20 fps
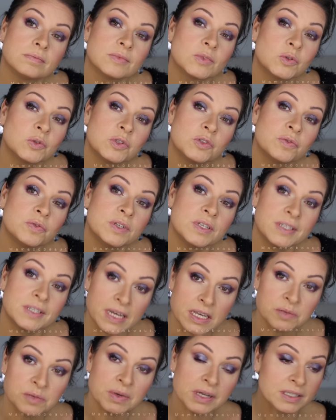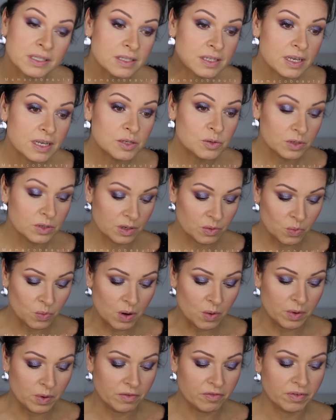Und ich finde, das macht jetzt erstmal den
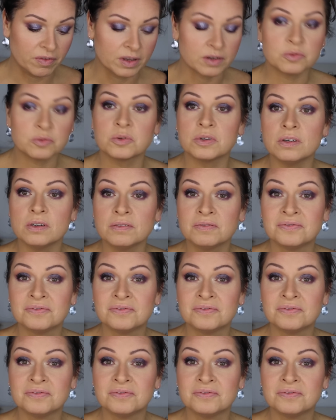Wow-Effekt, oder?